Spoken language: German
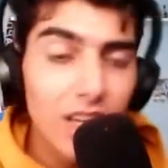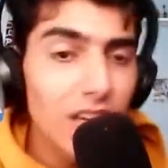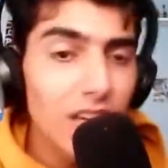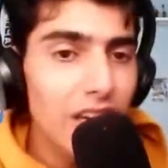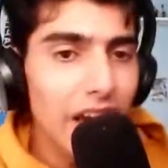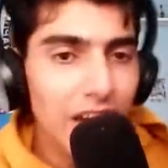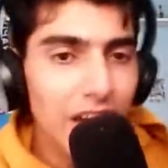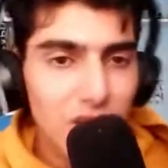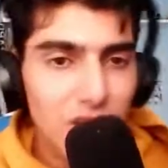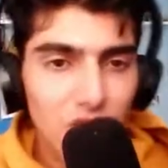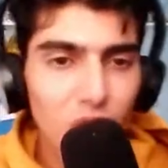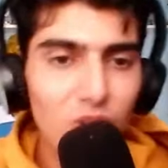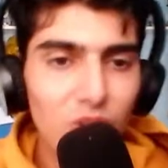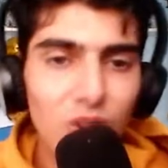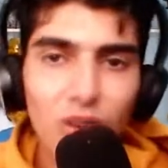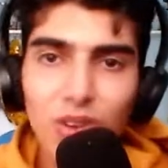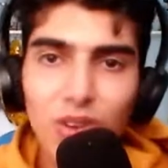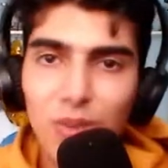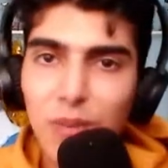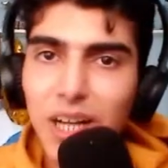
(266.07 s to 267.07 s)
äh, schon
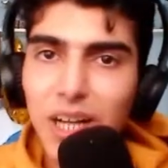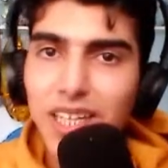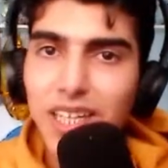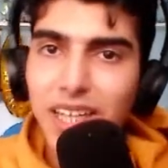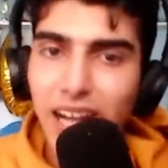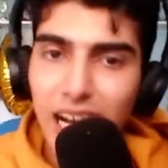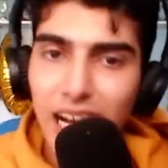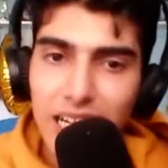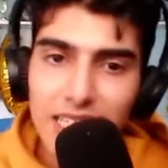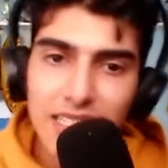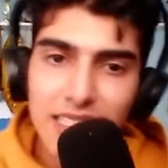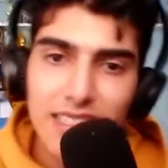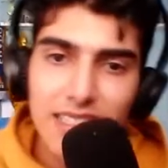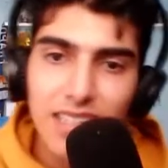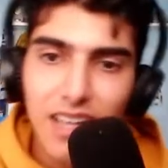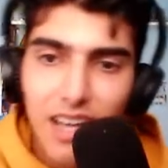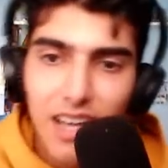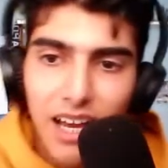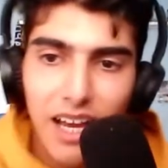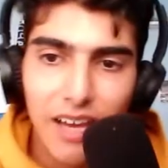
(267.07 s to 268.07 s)
und nochmal krass,
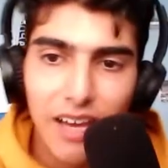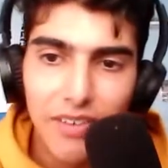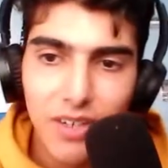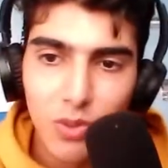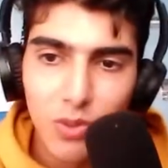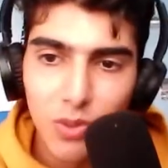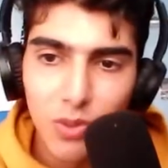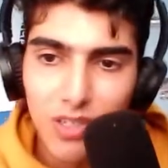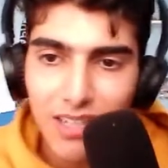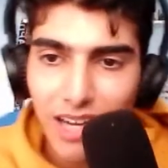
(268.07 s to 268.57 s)
äh, wie gut es